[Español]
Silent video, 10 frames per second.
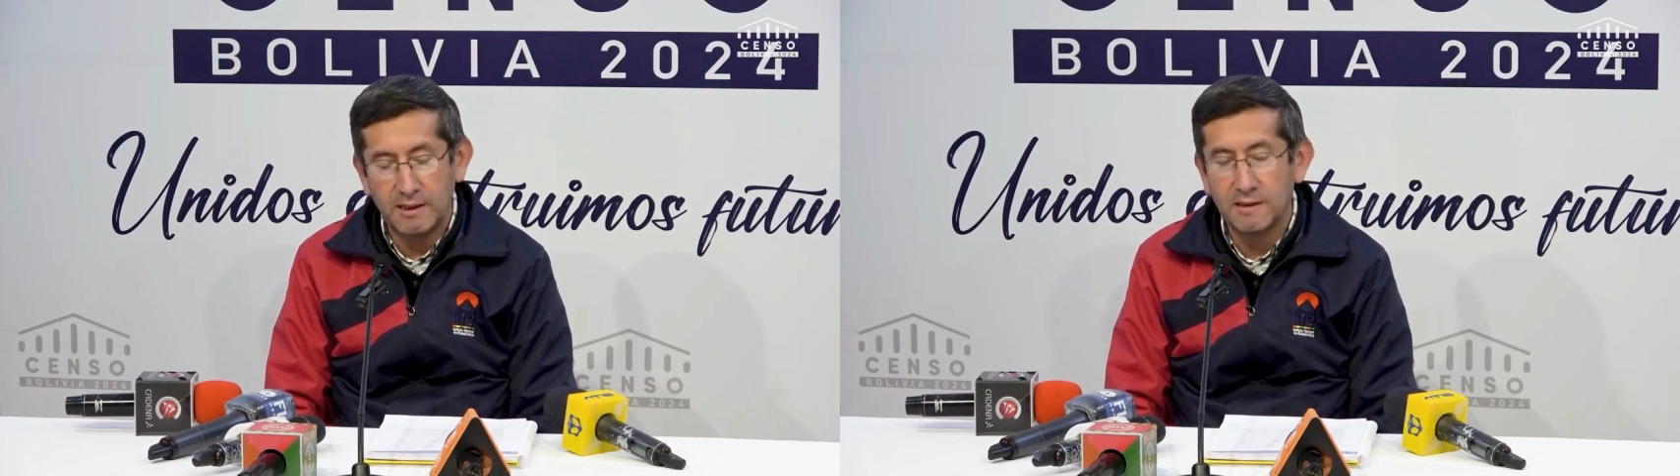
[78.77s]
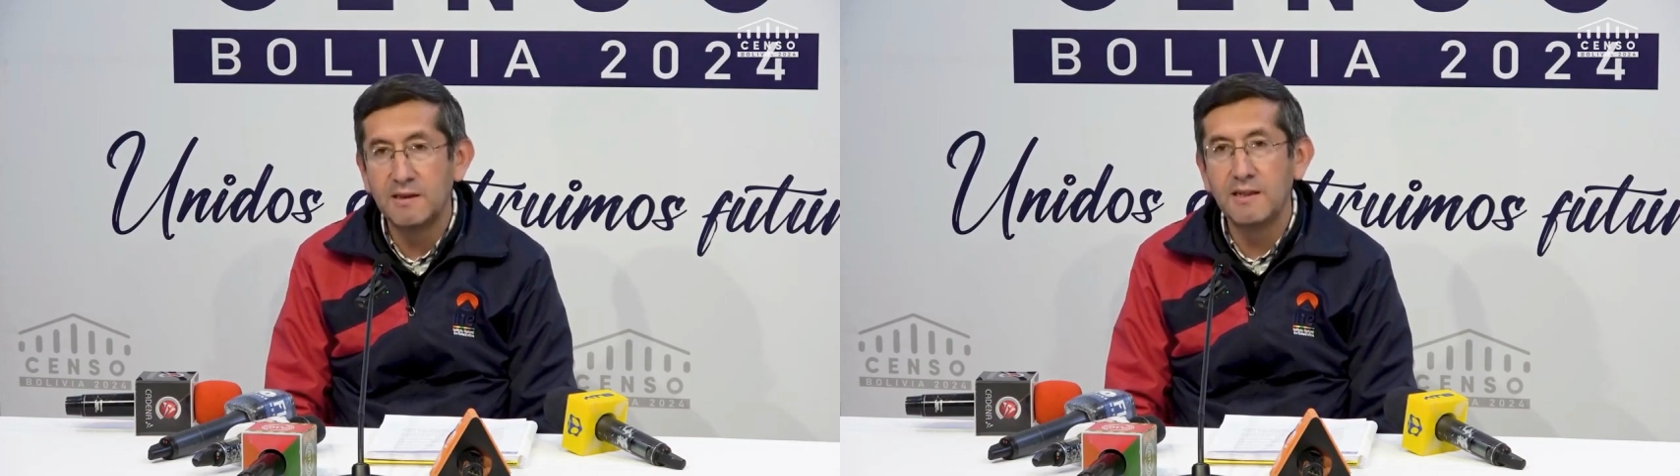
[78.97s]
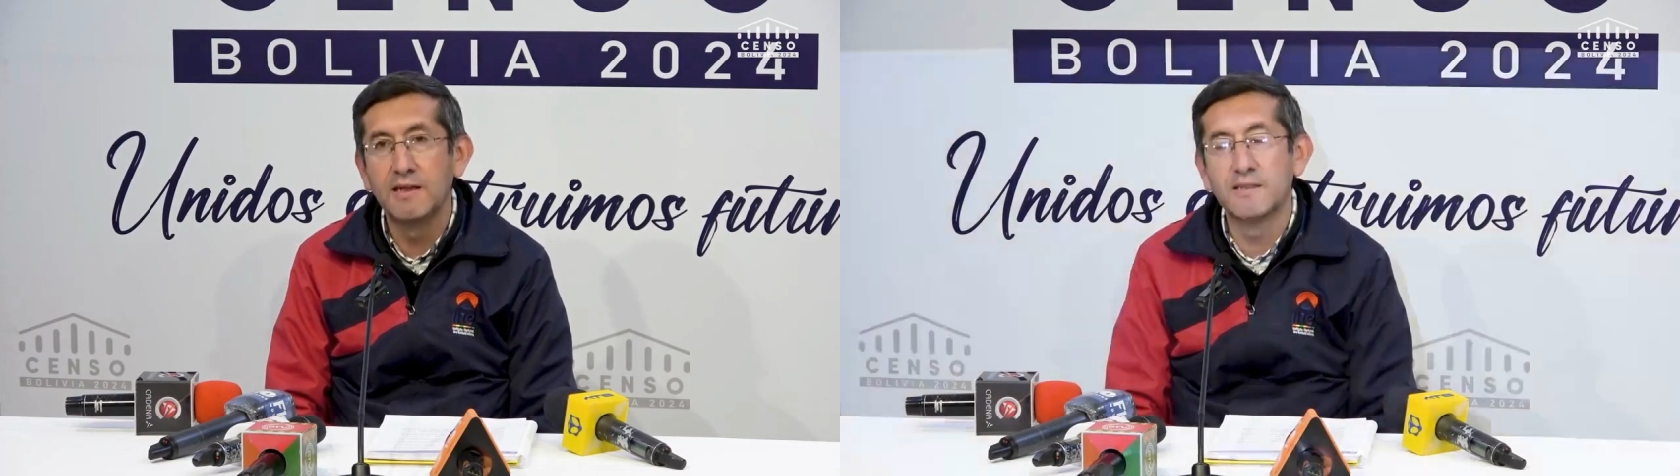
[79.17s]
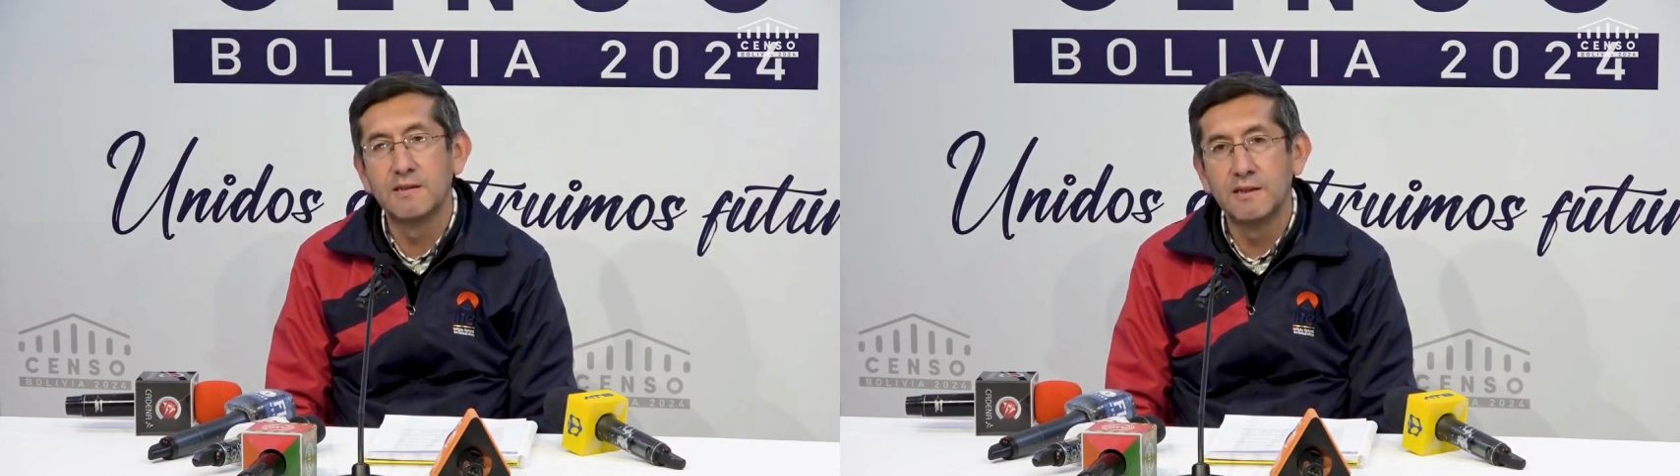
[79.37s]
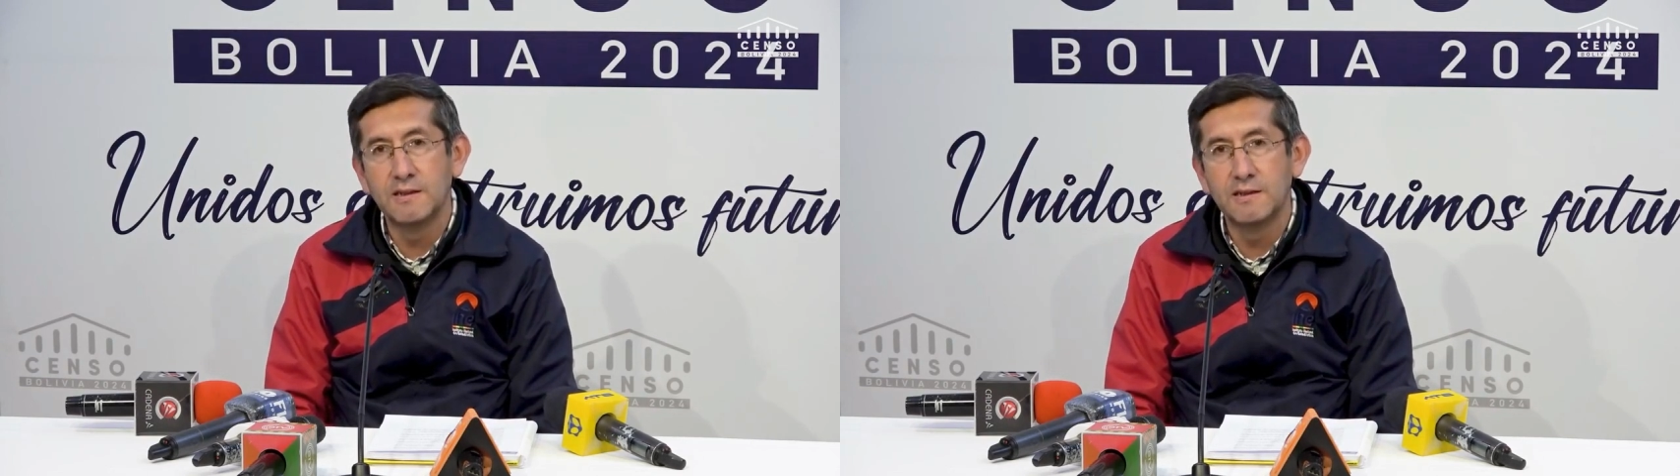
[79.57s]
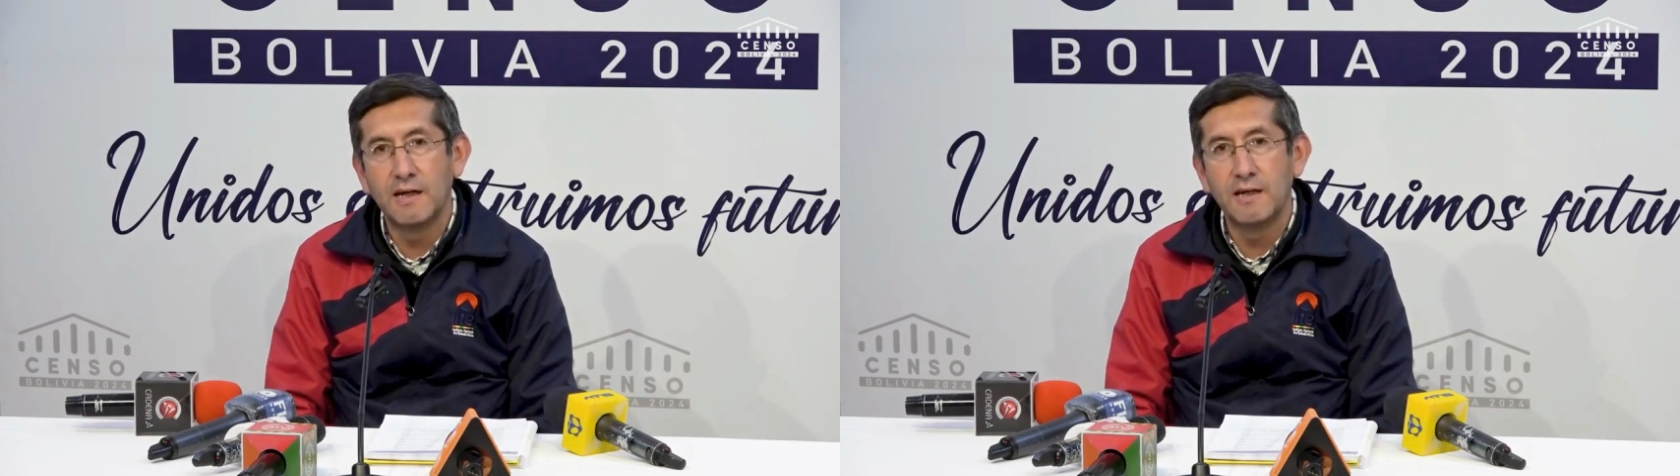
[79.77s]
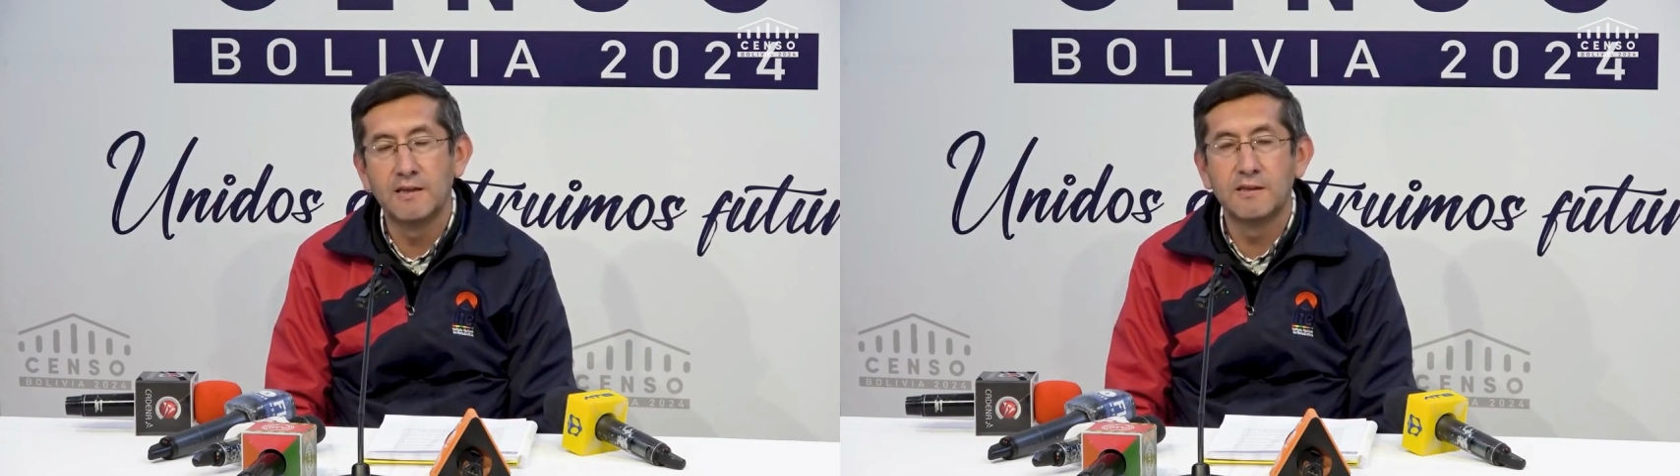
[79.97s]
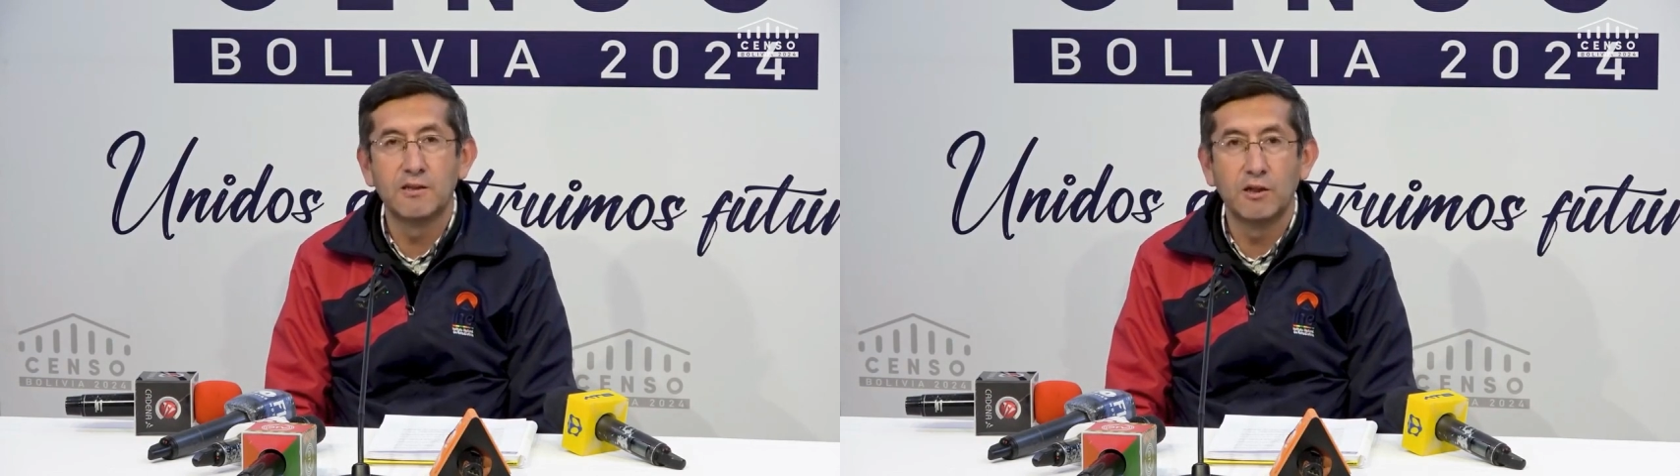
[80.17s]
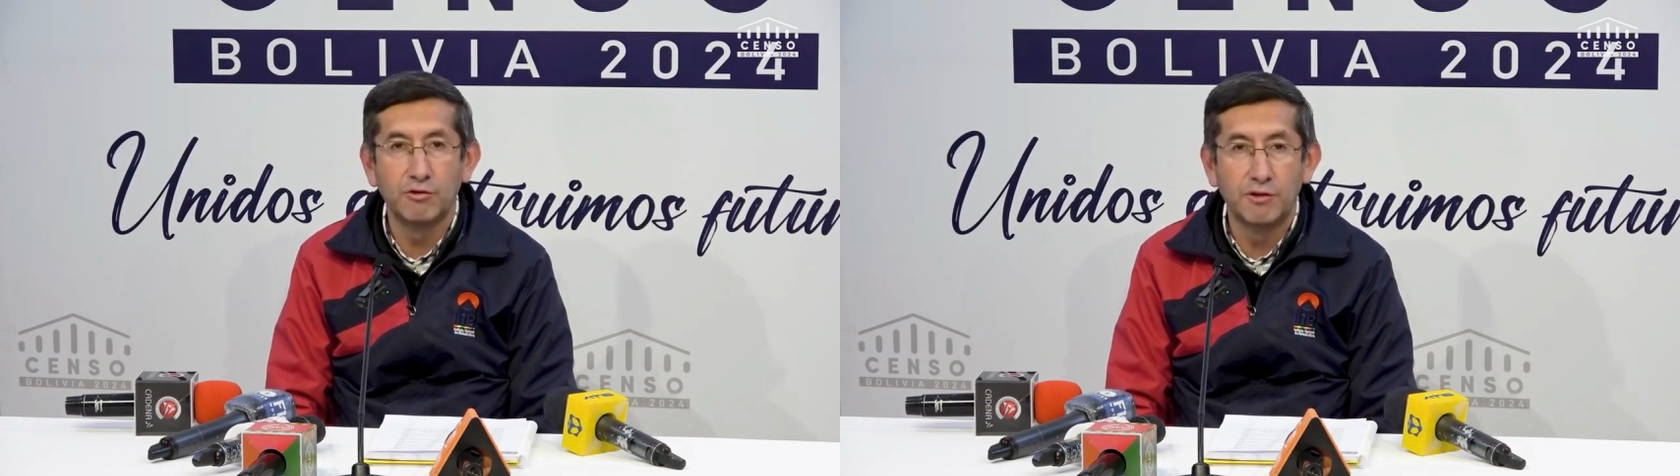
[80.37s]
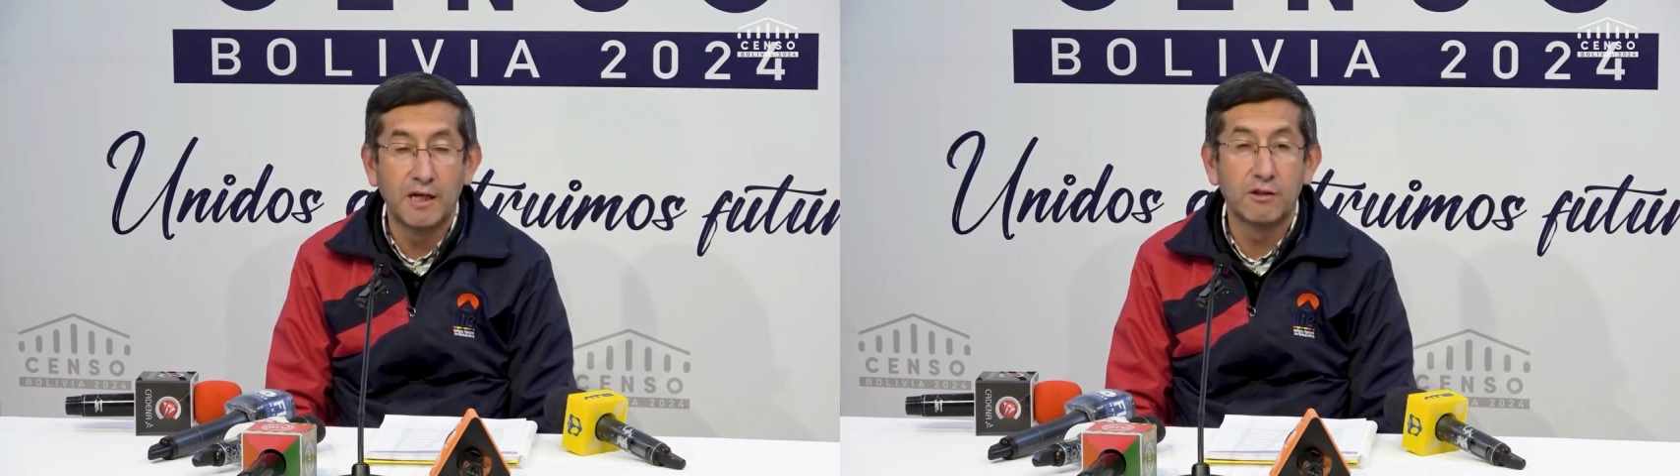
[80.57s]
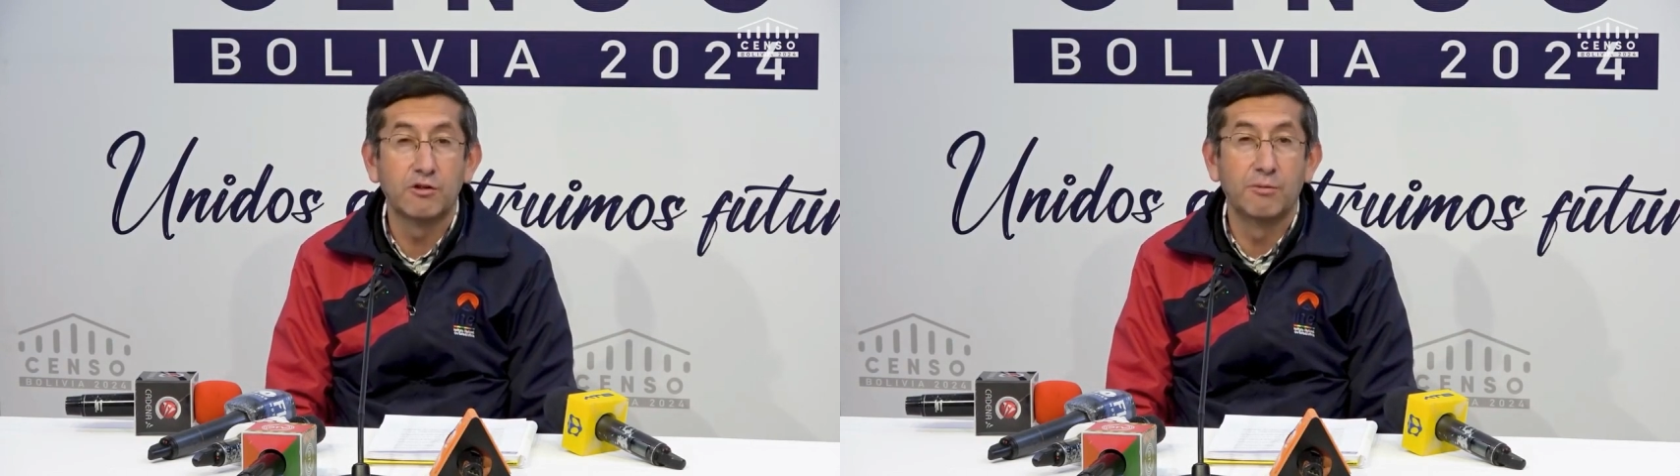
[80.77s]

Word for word: garantías necesarias de seguridad,